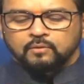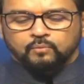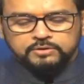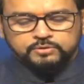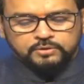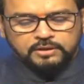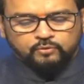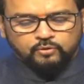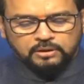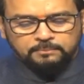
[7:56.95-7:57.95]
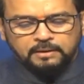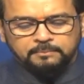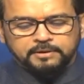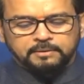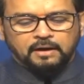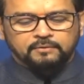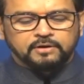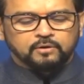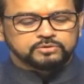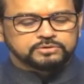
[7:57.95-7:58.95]
वासुदेव कुटुम्बकम की
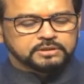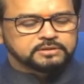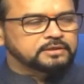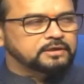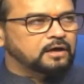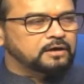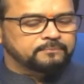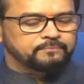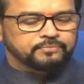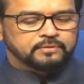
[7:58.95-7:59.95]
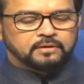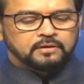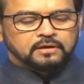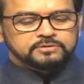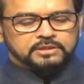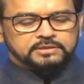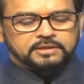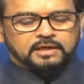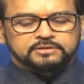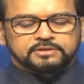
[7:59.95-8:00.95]
भावना को सिद्ध किया है
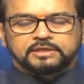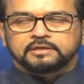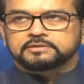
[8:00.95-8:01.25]
चंद्रयान तीन की